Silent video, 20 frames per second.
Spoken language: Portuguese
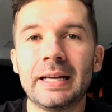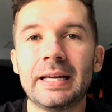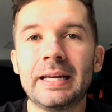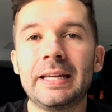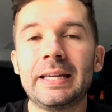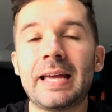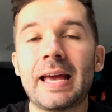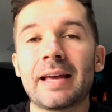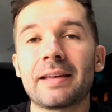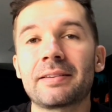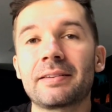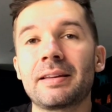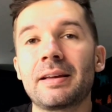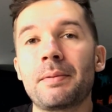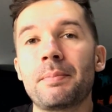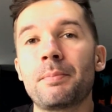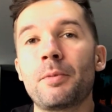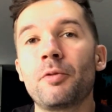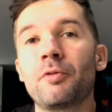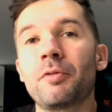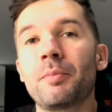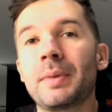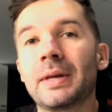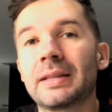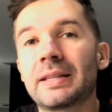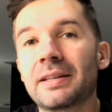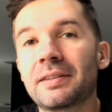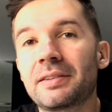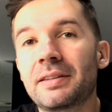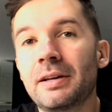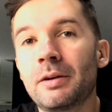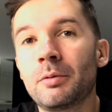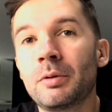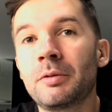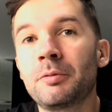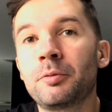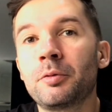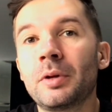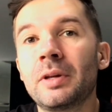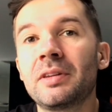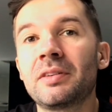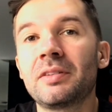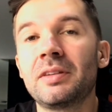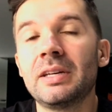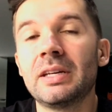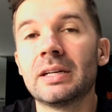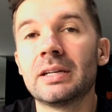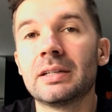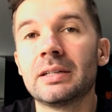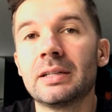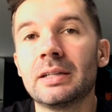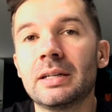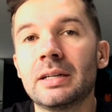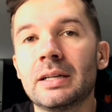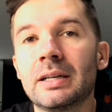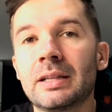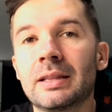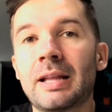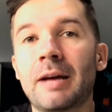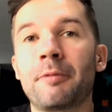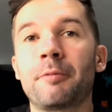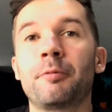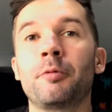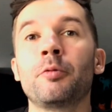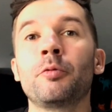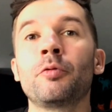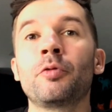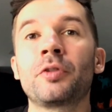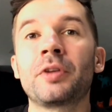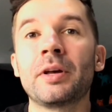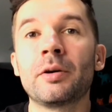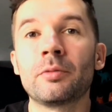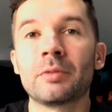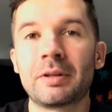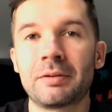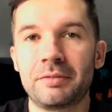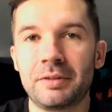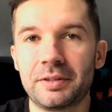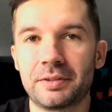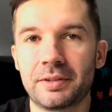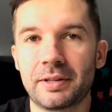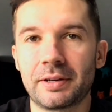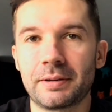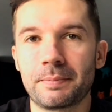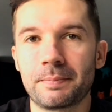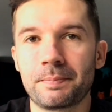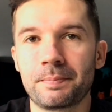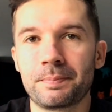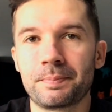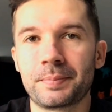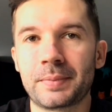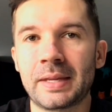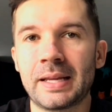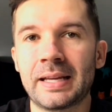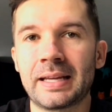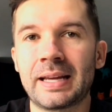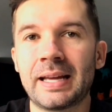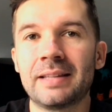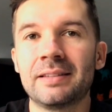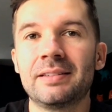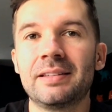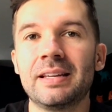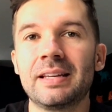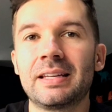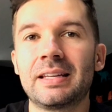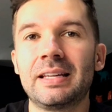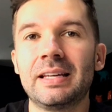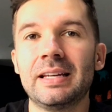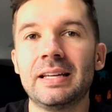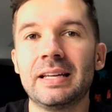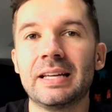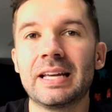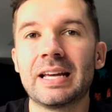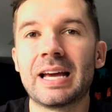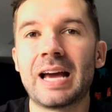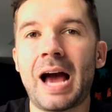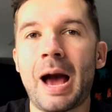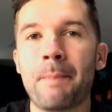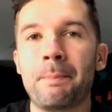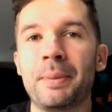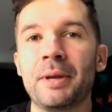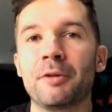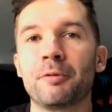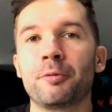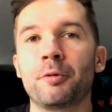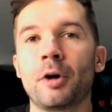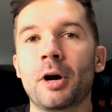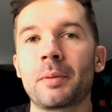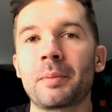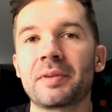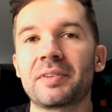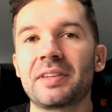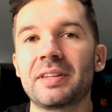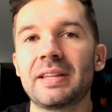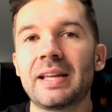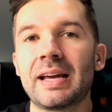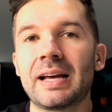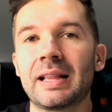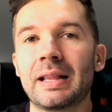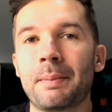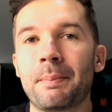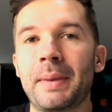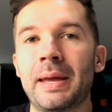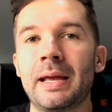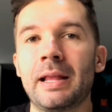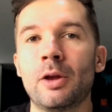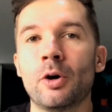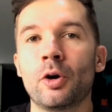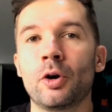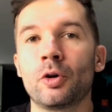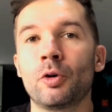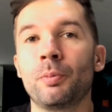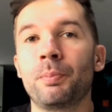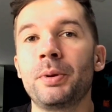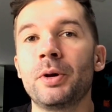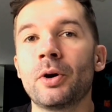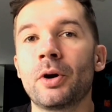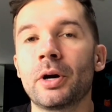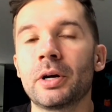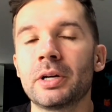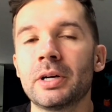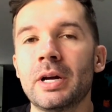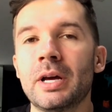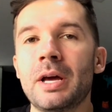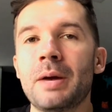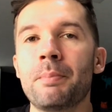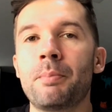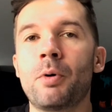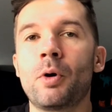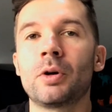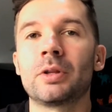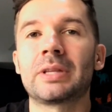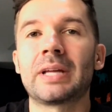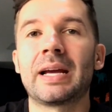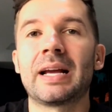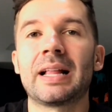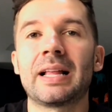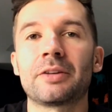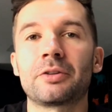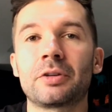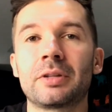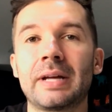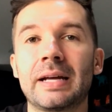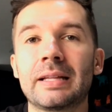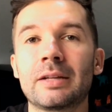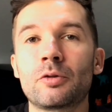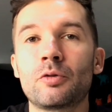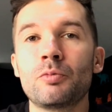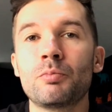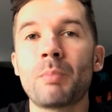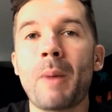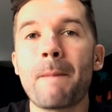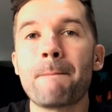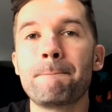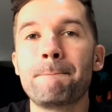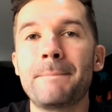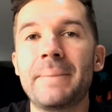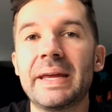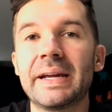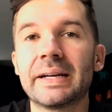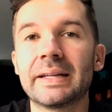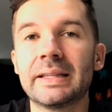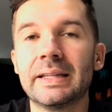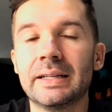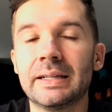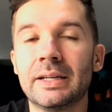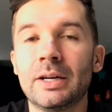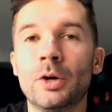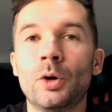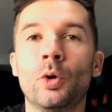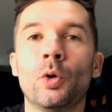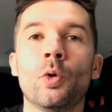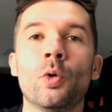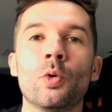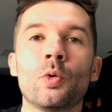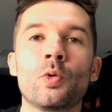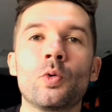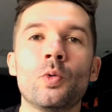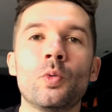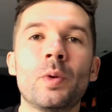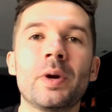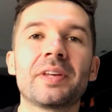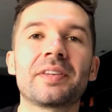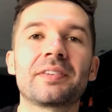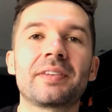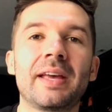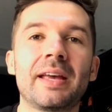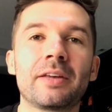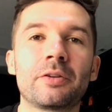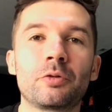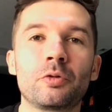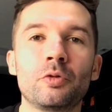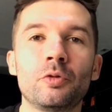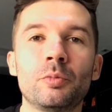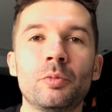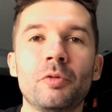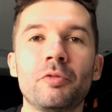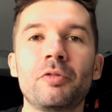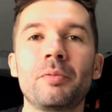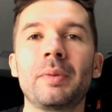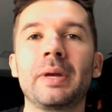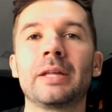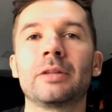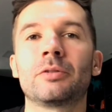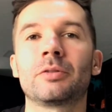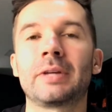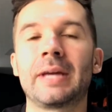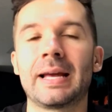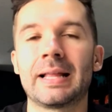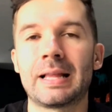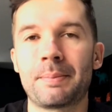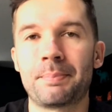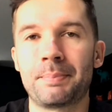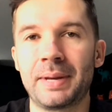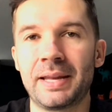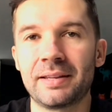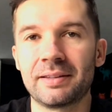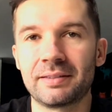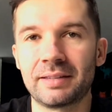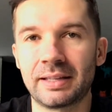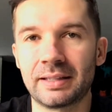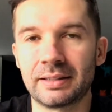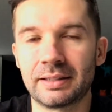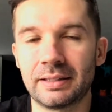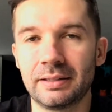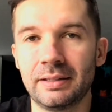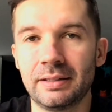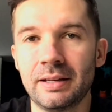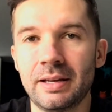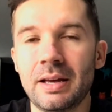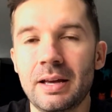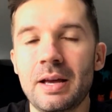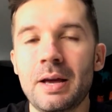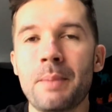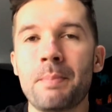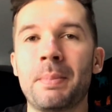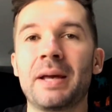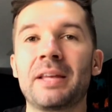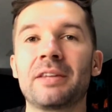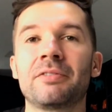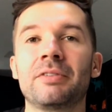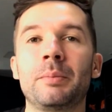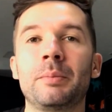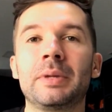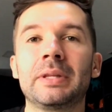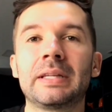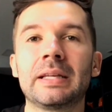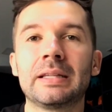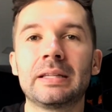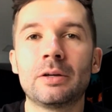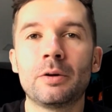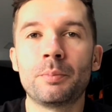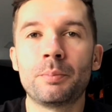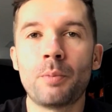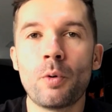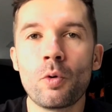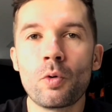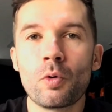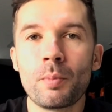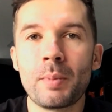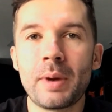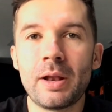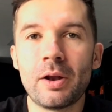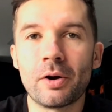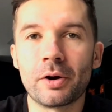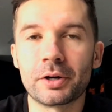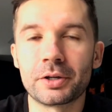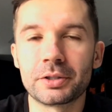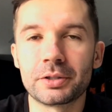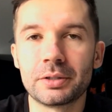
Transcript: E essa movimentação influencia na função da víscera. Quer dizer que a performance dela, melhor ou pior, pode estar relacionada com uma perda ou com um excesso do movimento que ela apresenta. Mas vamos entender um pouco melhor.